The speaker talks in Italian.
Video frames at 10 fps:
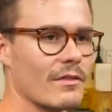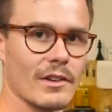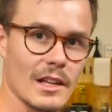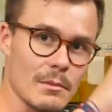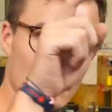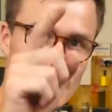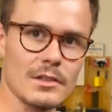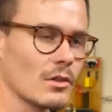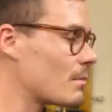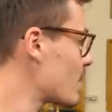frame quelli
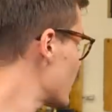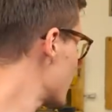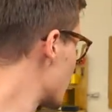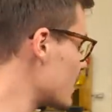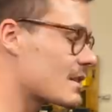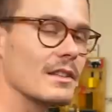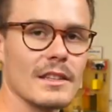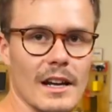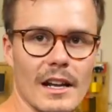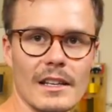sopra e quelli
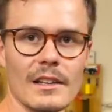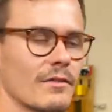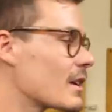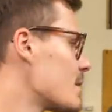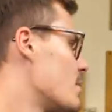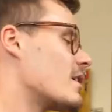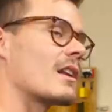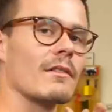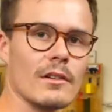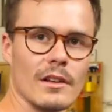centrali, finché poi
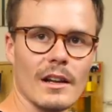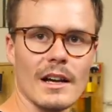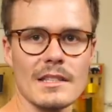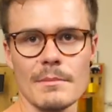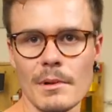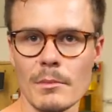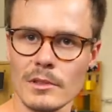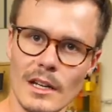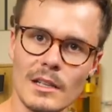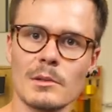arrivano i ragazzi per
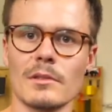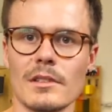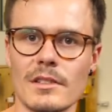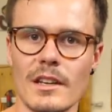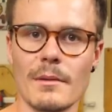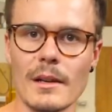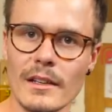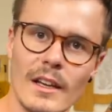montarli tutti insieme.